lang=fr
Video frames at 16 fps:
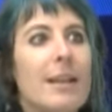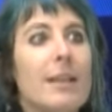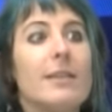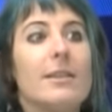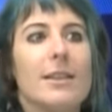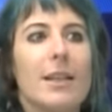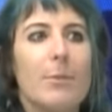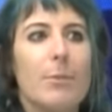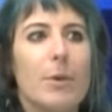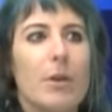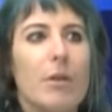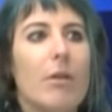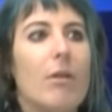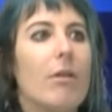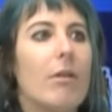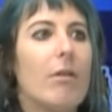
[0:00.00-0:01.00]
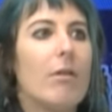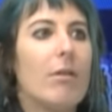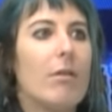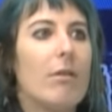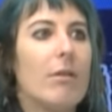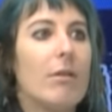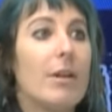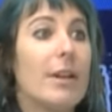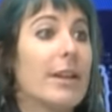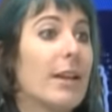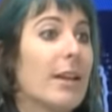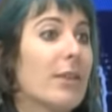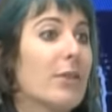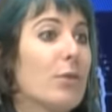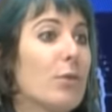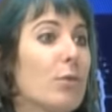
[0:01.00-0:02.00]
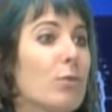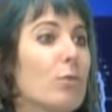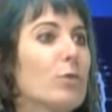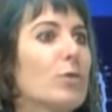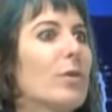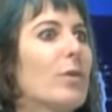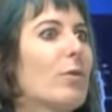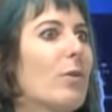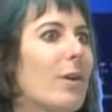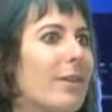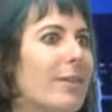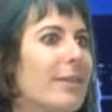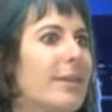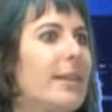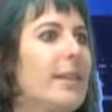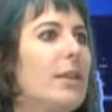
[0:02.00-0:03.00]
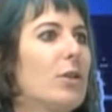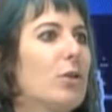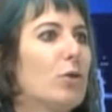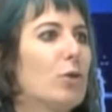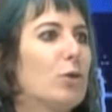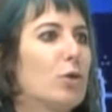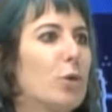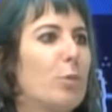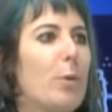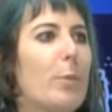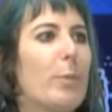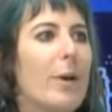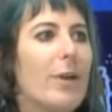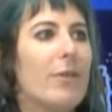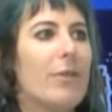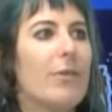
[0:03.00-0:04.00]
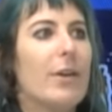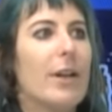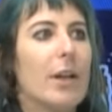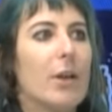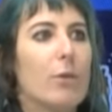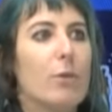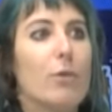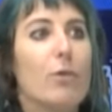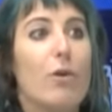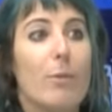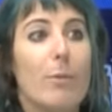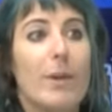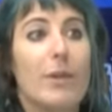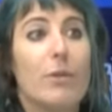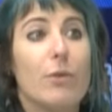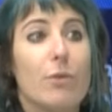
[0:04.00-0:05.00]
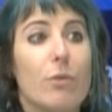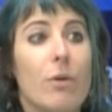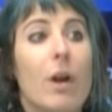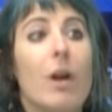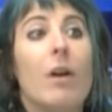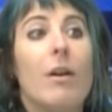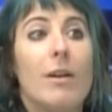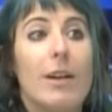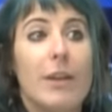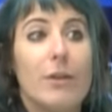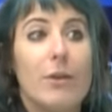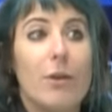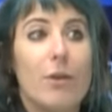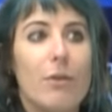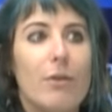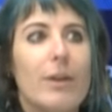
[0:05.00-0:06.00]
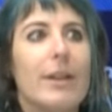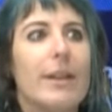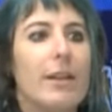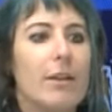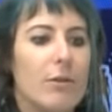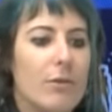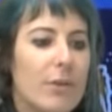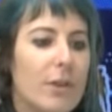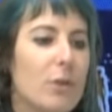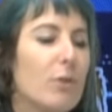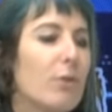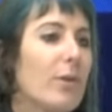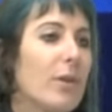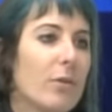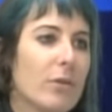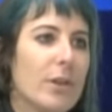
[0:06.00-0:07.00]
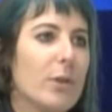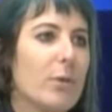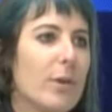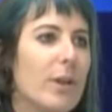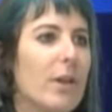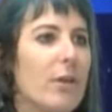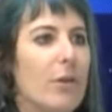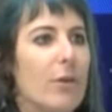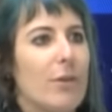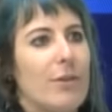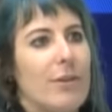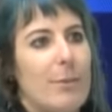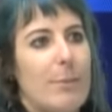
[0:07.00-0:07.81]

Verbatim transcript: j'aime euh, la création, je vais voir si je peux pas faire une formation là-dedans. Et en fait, de fil en aiguille, euh, c'est